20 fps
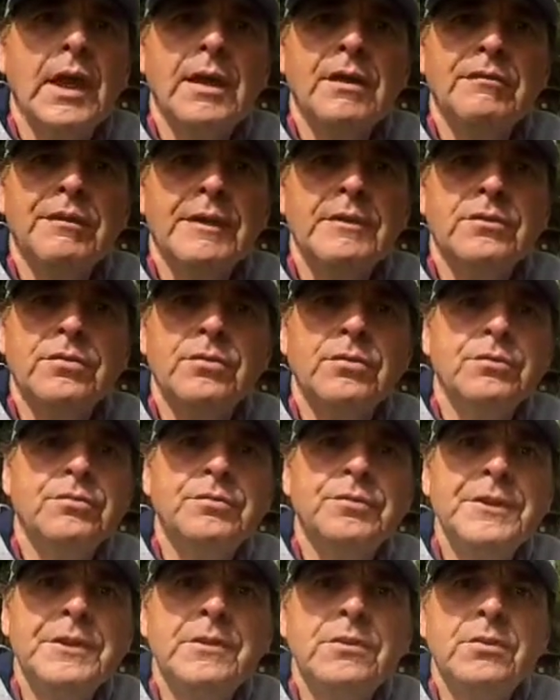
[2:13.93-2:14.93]
elle va te,
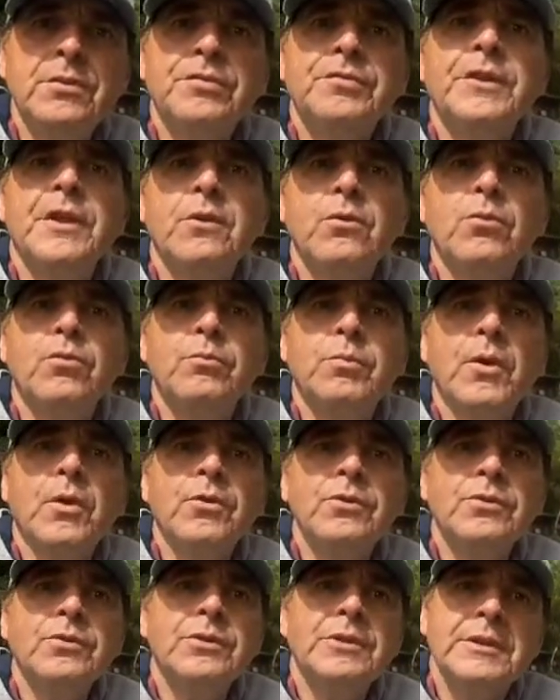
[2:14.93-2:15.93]
vite te faire
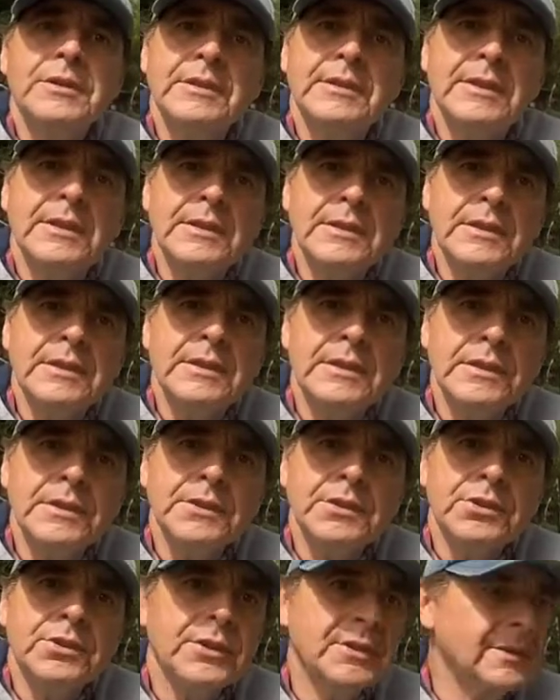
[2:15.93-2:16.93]
comprendre que c'est elle qui
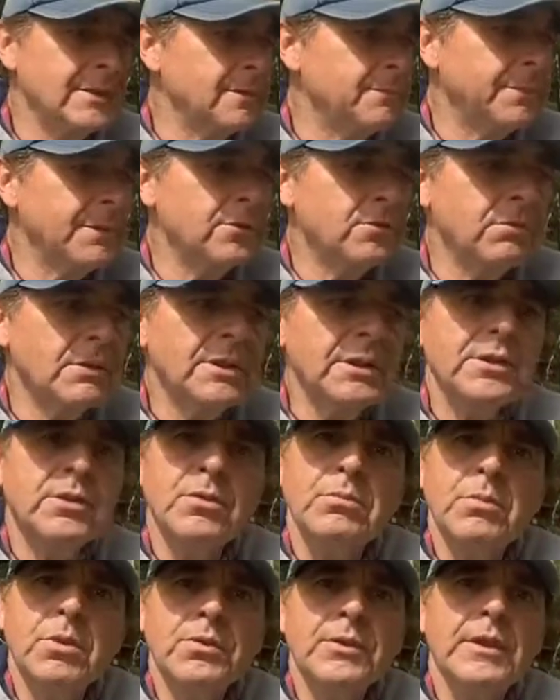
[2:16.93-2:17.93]
dirige. Hein. C'est pas toi qui
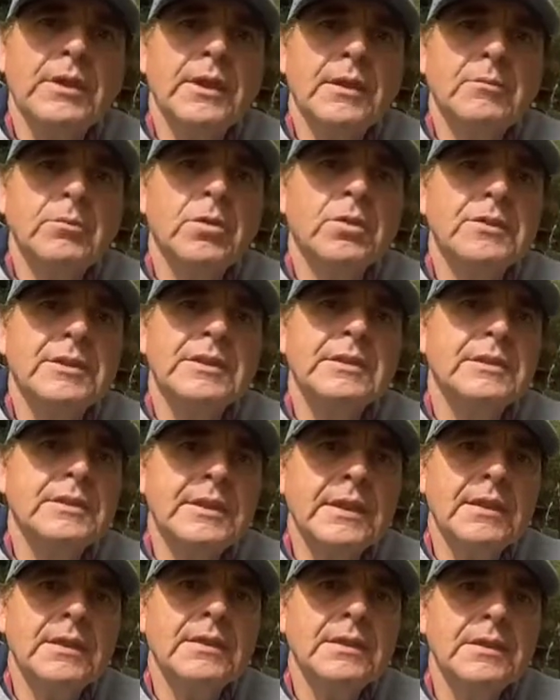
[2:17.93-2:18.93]
commande hein, la board,
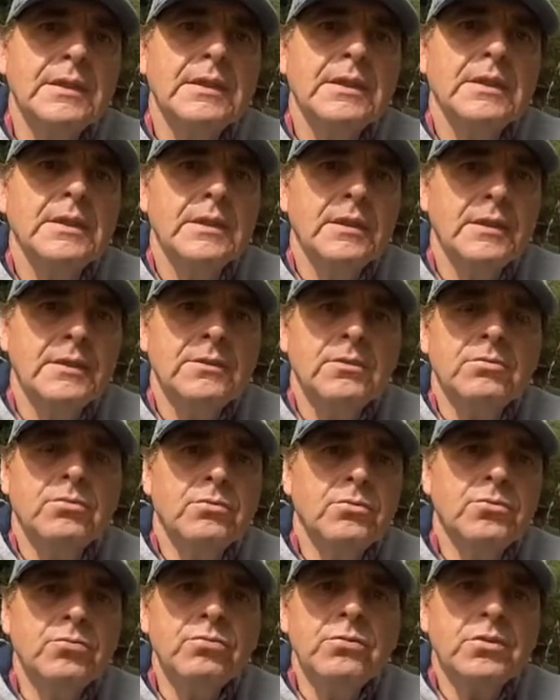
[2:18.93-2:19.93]
c'est elle. Et donc
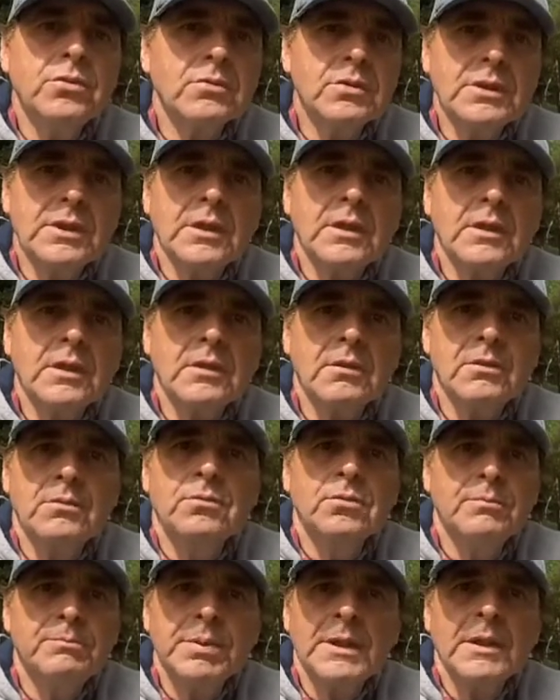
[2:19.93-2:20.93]
tout un tas
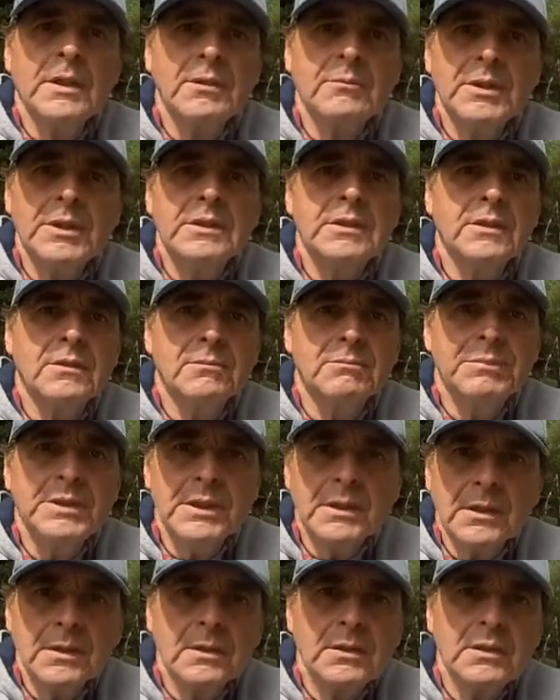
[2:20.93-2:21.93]
de paramètres
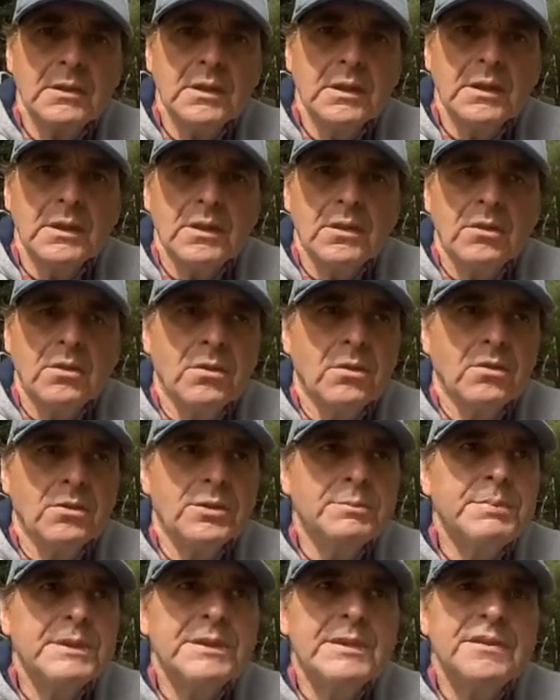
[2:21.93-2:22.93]
bien
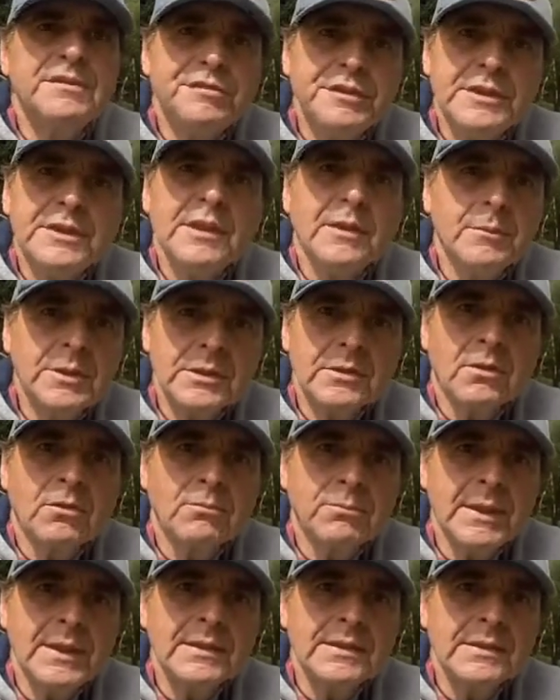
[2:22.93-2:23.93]
spécifiques à mettre en
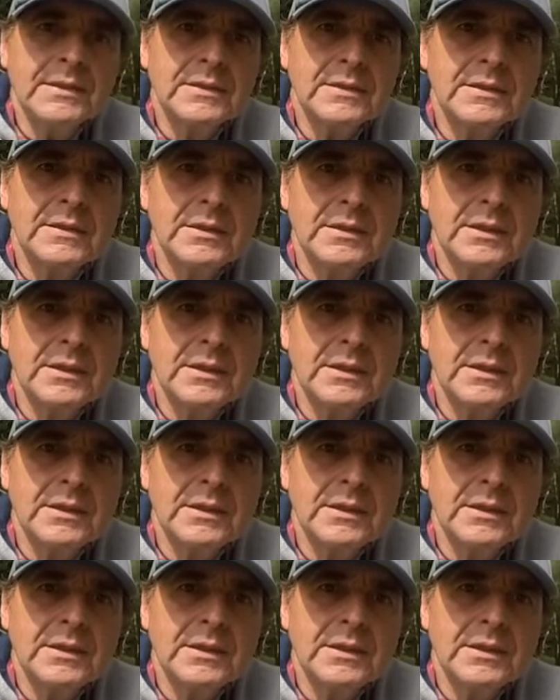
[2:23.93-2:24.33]
place